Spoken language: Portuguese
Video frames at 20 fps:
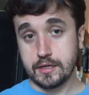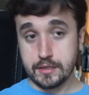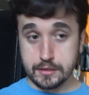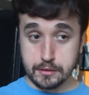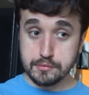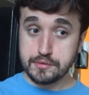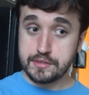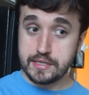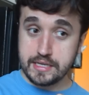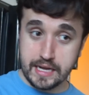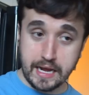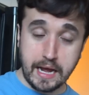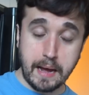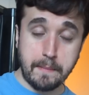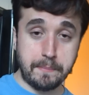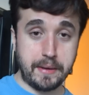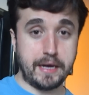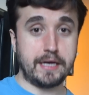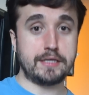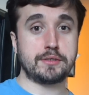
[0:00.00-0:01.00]
não seria
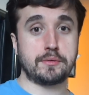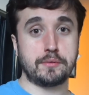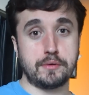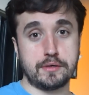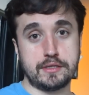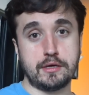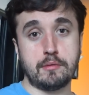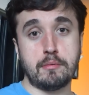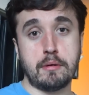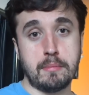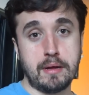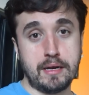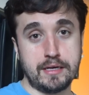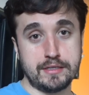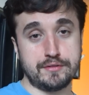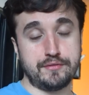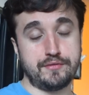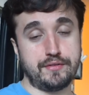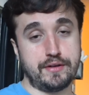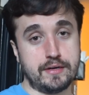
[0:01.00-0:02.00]
capaz de cortar uma malha
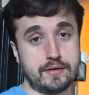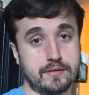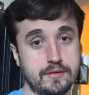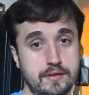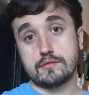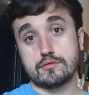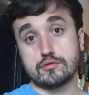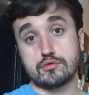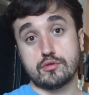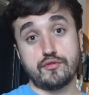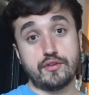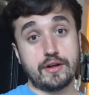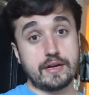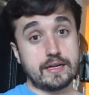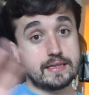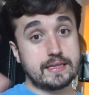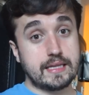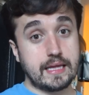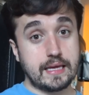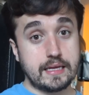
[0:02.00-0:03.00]
de ferro não tô
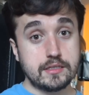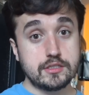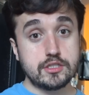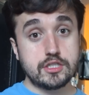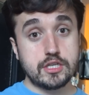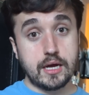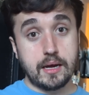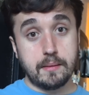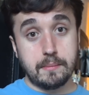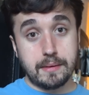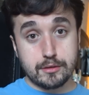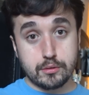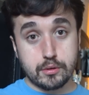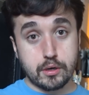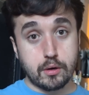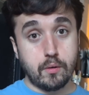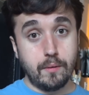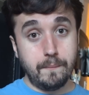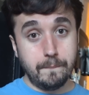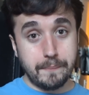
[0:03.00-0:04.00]
falando nem de armadura
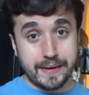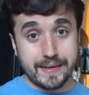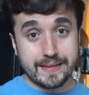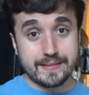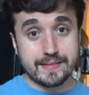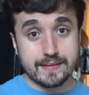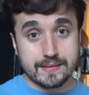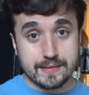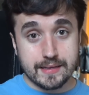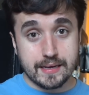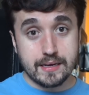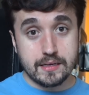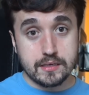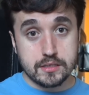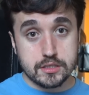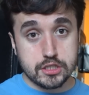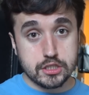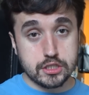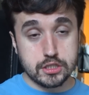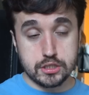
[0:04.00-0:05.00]
completa, tá?
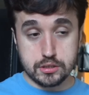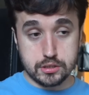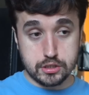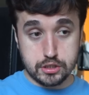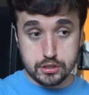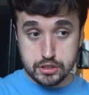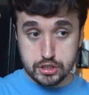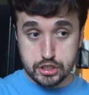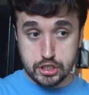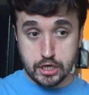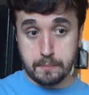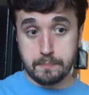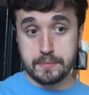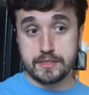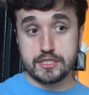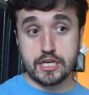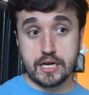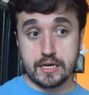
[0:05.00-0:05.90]
De, de chapa de